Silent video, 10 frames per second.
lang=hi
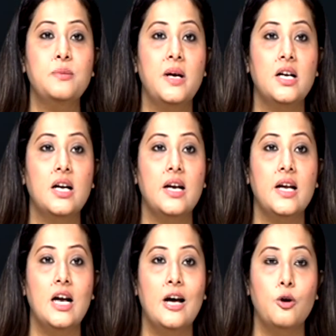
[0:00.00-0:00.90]
भंग करने
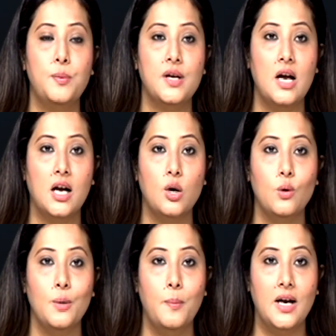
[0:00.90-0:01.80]
का आरोप लगाकर
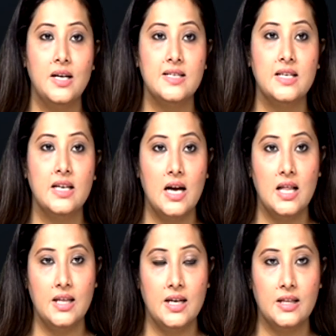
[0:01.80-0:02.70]
उन्हें पार्टी से निकाल दिया